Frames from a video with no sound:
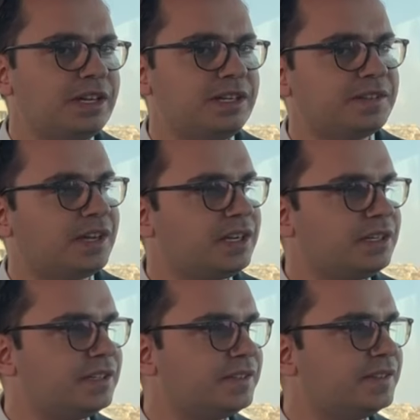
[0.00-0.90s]
könnte man jetzt
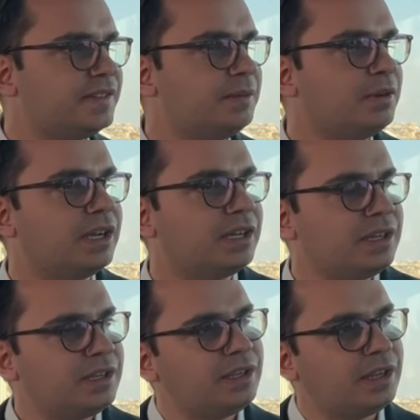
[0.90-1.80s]
sagen, dass das
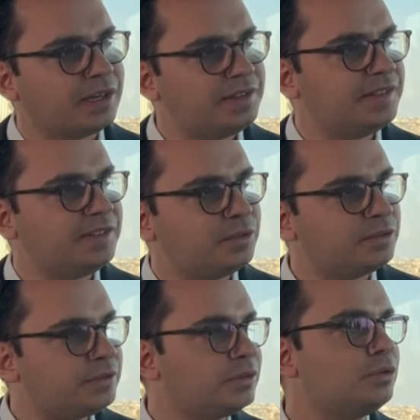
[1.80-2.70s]
Thema
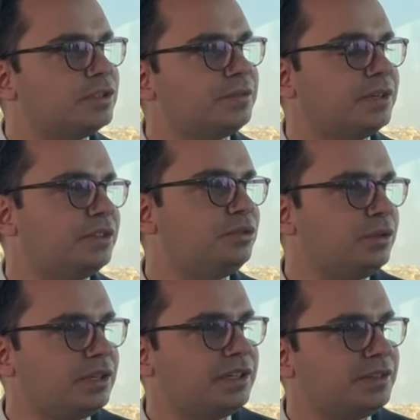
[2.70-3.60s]
Rezession kurz vor
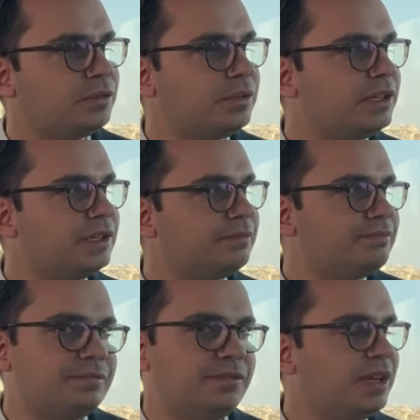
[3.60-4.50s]
der Tür ist
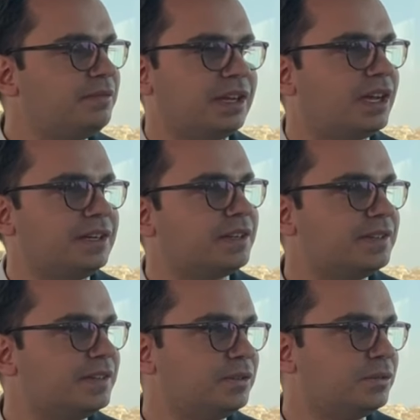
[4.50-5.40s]
oder werden wir
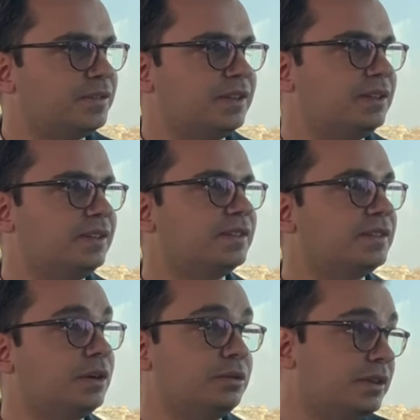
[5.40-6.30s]
keine Rezession sehen
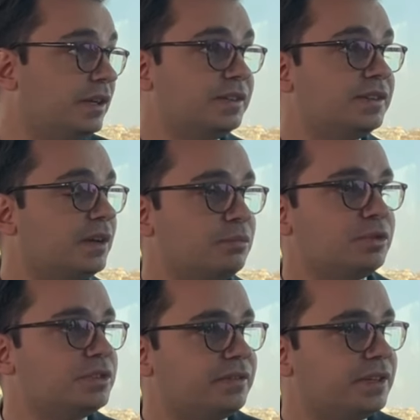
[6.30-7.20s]
dieses Jahr oder
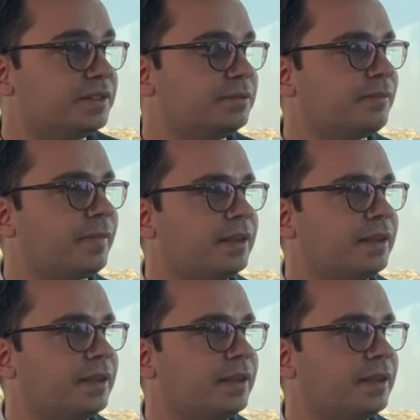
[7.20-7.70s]
nächstes Jahr möglicherweise?